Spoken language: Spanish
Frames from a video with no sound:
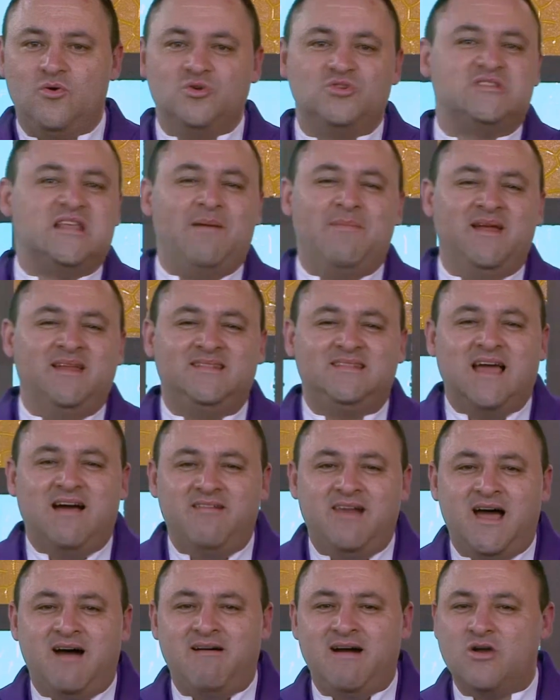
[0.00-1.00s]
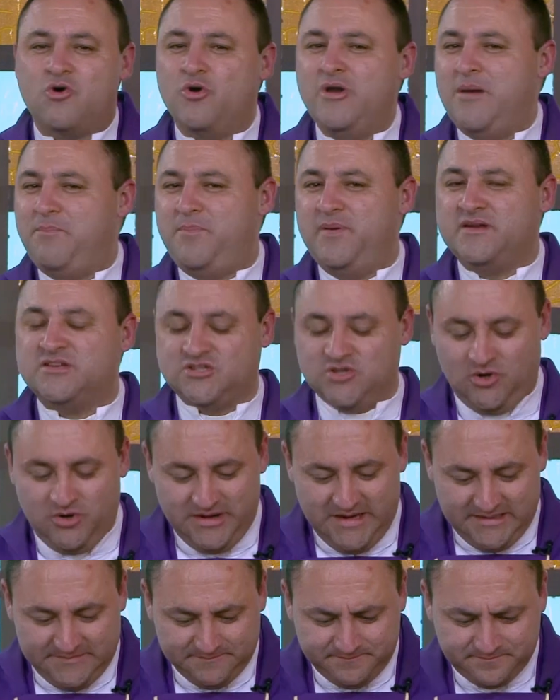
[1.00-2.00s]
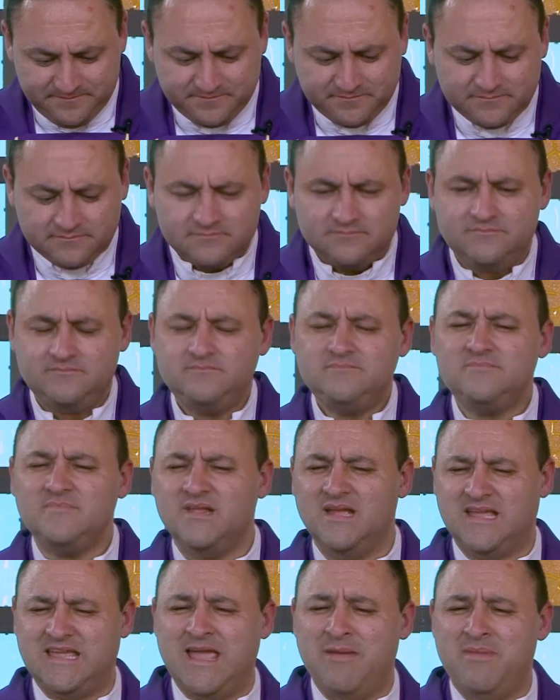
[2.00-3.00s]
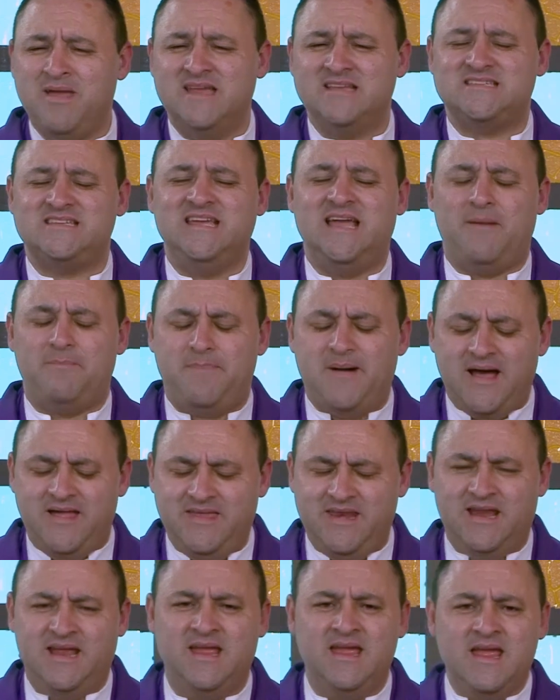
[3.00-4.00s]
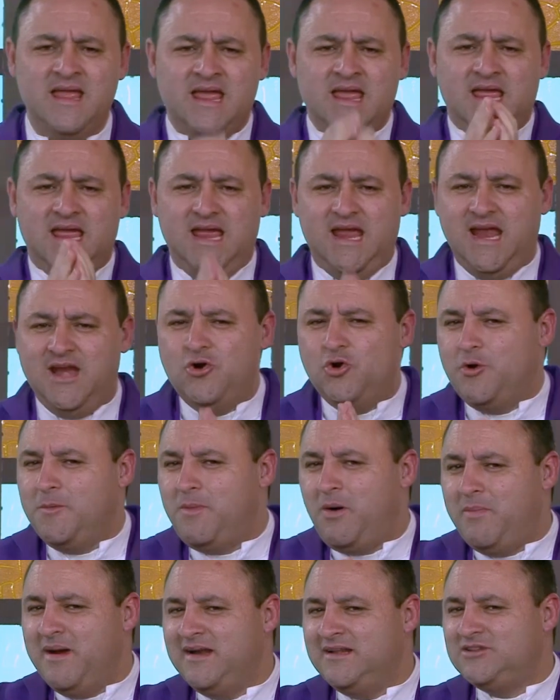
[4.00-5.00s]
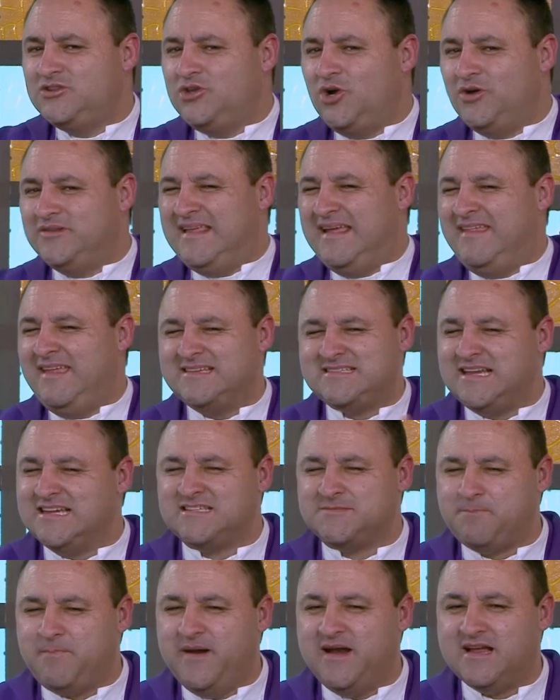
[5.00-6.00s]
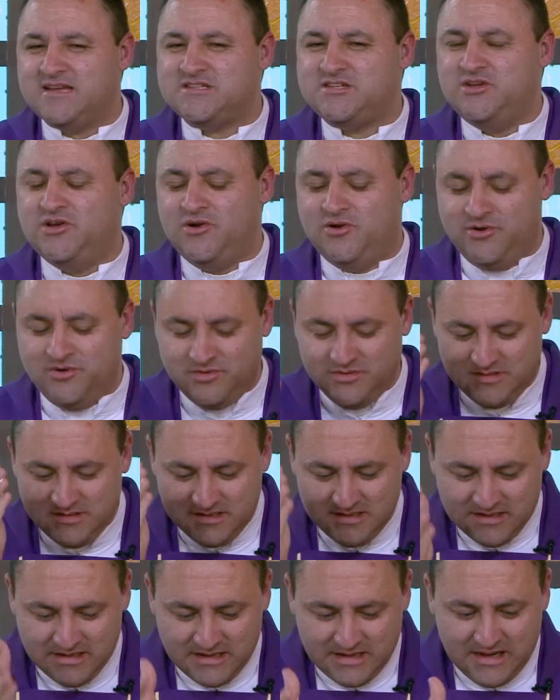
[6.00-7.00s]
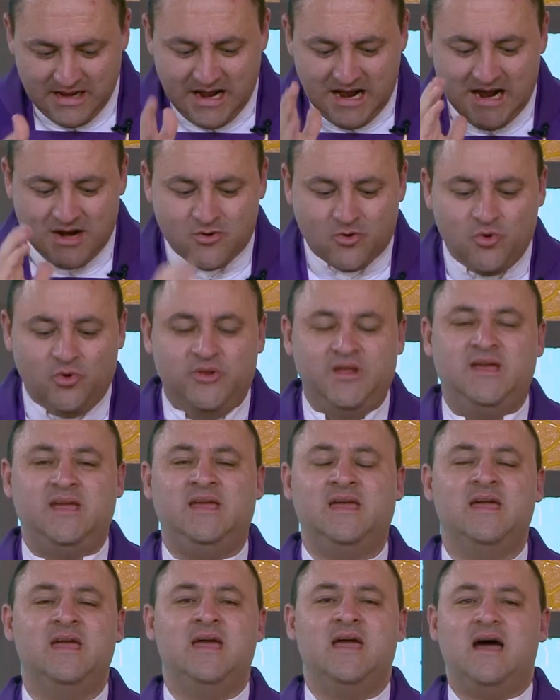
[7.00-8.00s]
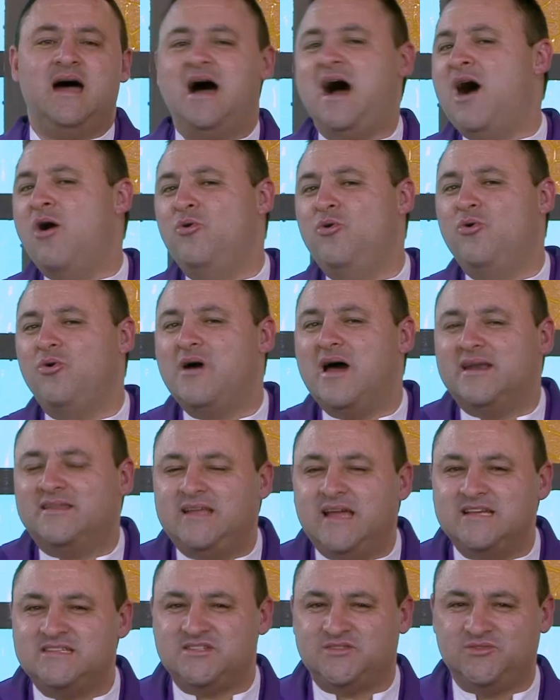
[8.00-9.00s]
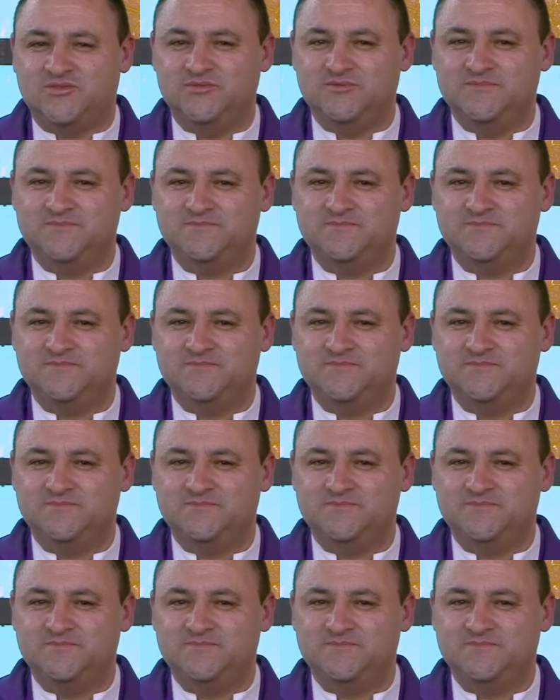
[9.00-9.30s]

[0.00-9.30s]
Justamente hablaba con una persona que me decía, Padre, en un momento de desesperación acudí a un lugar de esto.